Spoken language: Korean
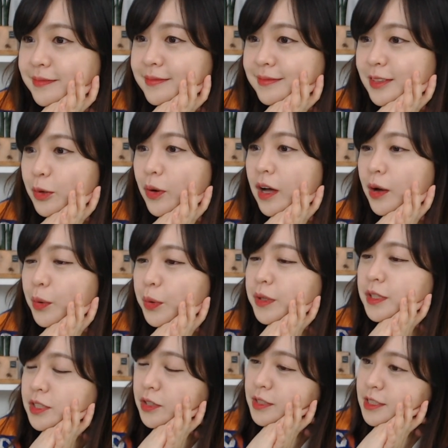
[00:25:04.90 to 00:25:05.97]
과오를
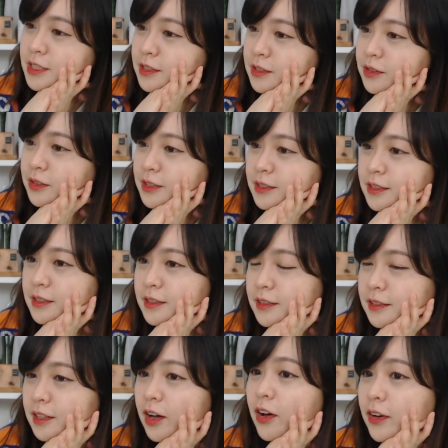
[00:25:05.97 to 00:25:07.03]
저지른
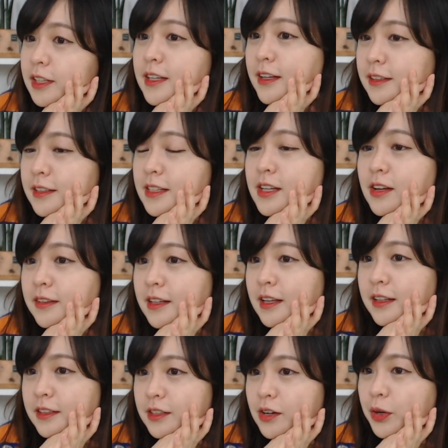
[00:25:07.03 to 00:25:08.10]
것은 어, 그냥
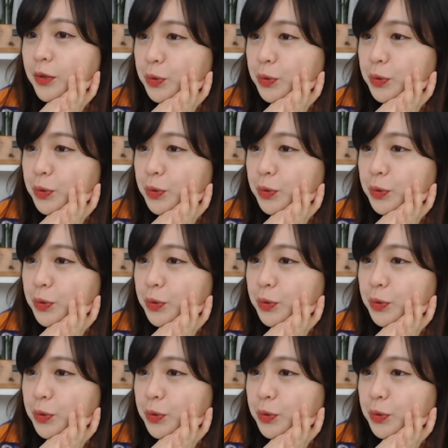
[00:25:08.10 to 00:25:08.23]
틀렸다는 것,